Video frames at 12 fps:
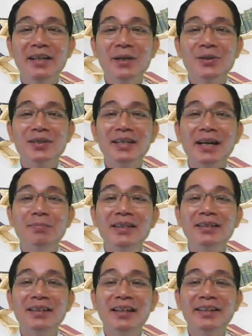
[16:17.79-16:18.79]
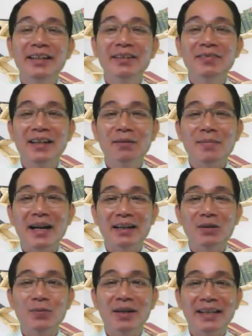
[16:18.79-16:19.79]
Xin cảm ơn các anh chị và các bạn đã
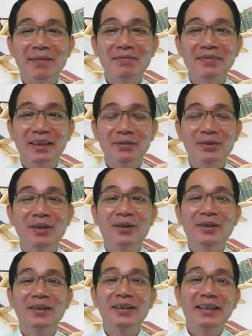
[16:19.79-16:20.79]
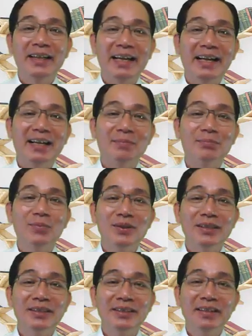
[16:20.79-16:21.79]
quan tâm và theo dõi hẹn gặp mọi
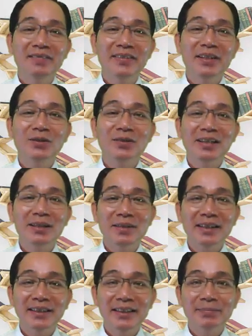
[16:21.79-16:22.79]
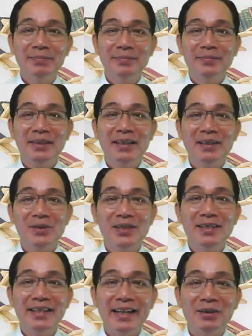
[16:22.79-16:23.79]
người ở video clip kế tiếp à,
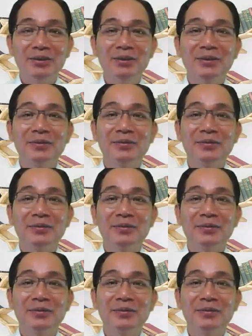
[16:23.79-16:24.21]
xin chào